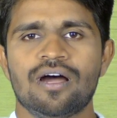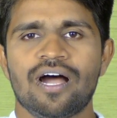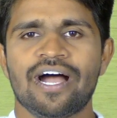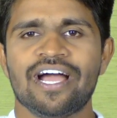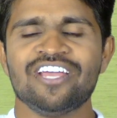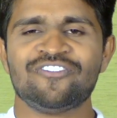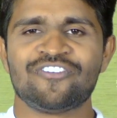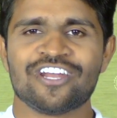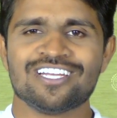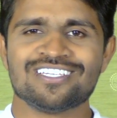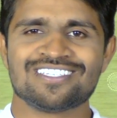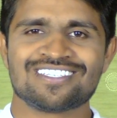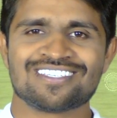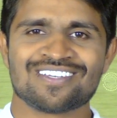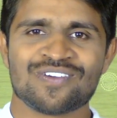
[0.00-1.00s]
హాయ్
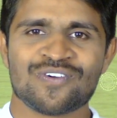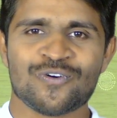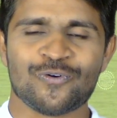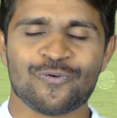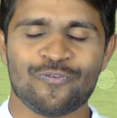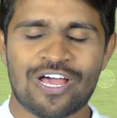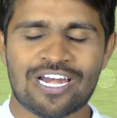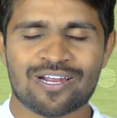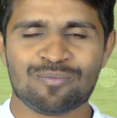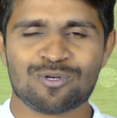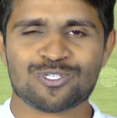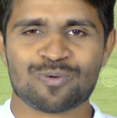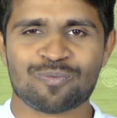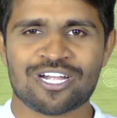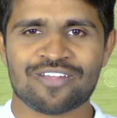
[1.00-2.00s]
ఫ్రెండ్స్ వెల్కమ్
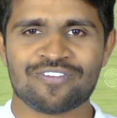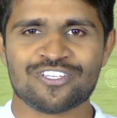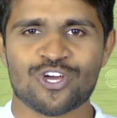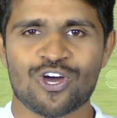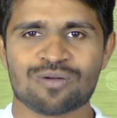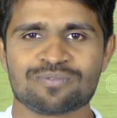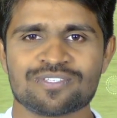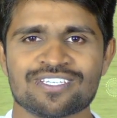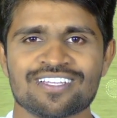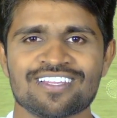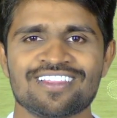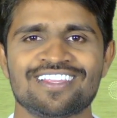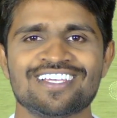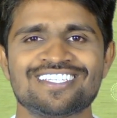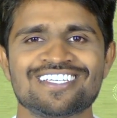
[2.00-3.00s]
టు సుమన్ టీవీ జాబ్స్
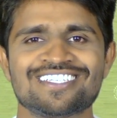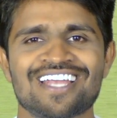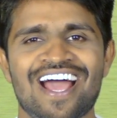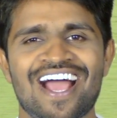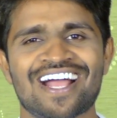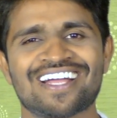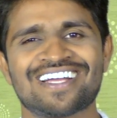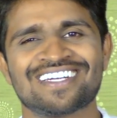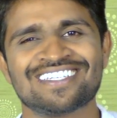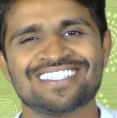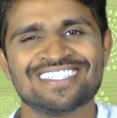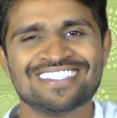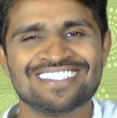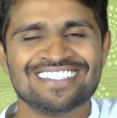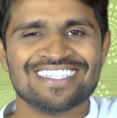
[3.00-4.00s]
దిస్ ఈజ్ నాగ్
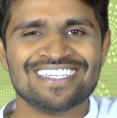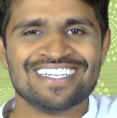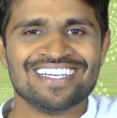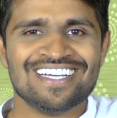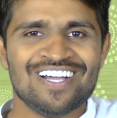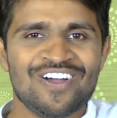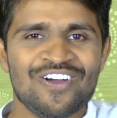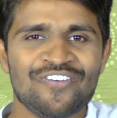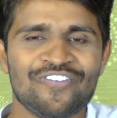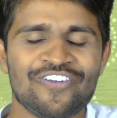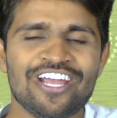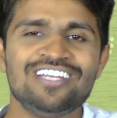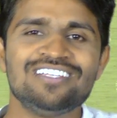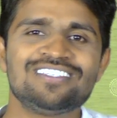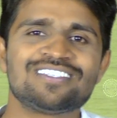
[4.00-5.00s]

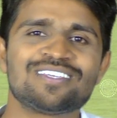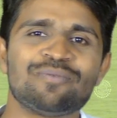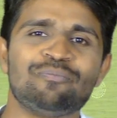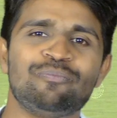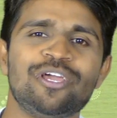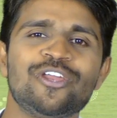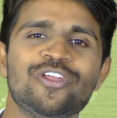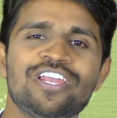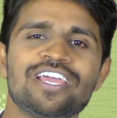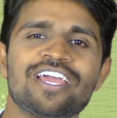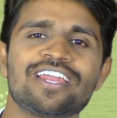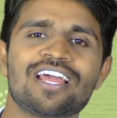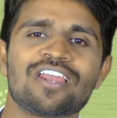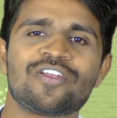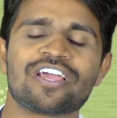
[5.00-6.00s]
ఫ్రెండ్స్ మీరున్న
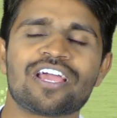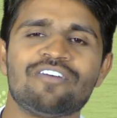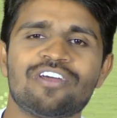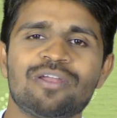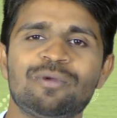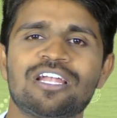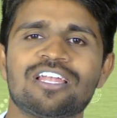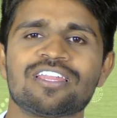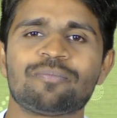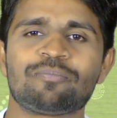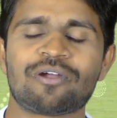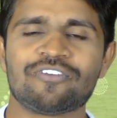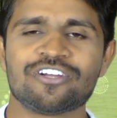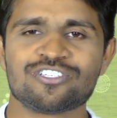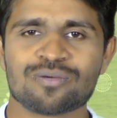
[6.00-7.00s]
ఏరియాలోనే గవర్నమెంట్ లేదా
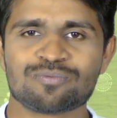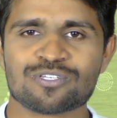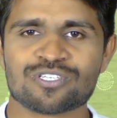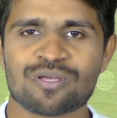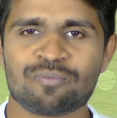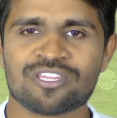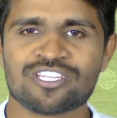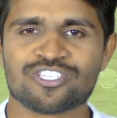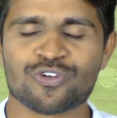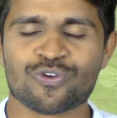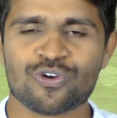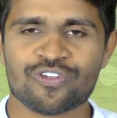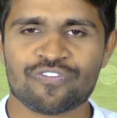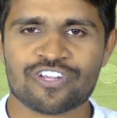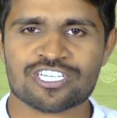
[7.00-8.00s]
ప్రైవేట్ జాబ్స్ సంబంధించిన
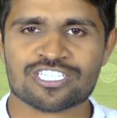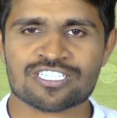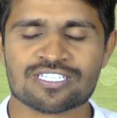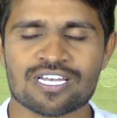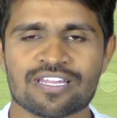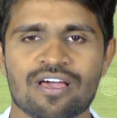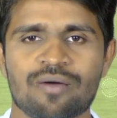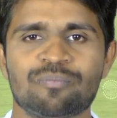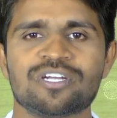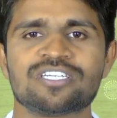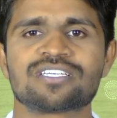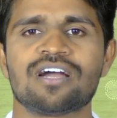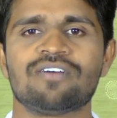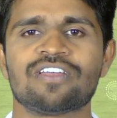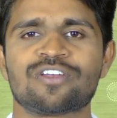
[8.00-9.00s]
నోటిఫికేషన్స్ లేదా
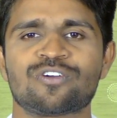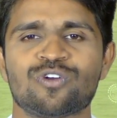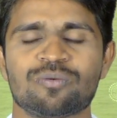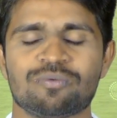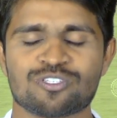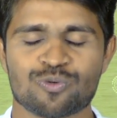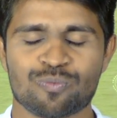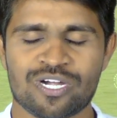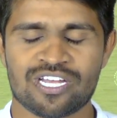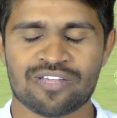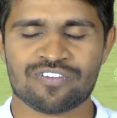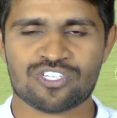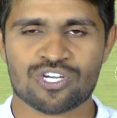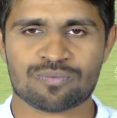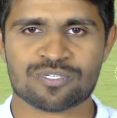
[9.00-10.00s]
అప్డేట్స్ కావాలనుకుంటే మా సుమన్
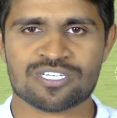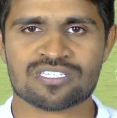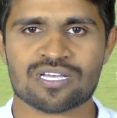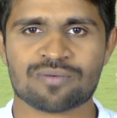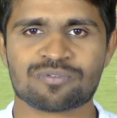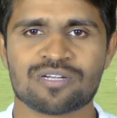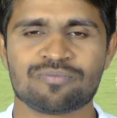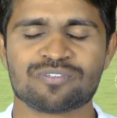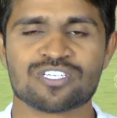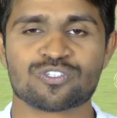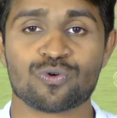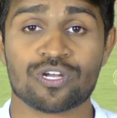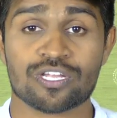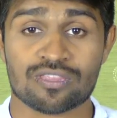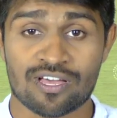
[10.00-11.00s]
టీవీ జాబ్స్ని సబ్స్క్రైబ్
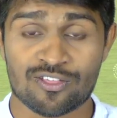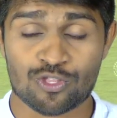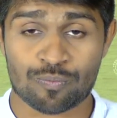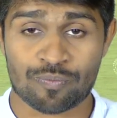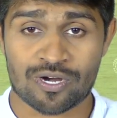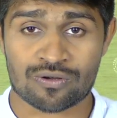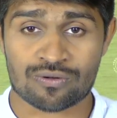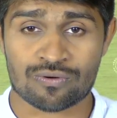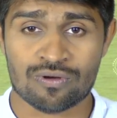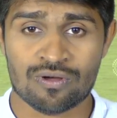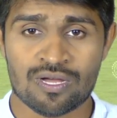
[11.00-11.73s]
చేసుకోండి దాంతోపాటు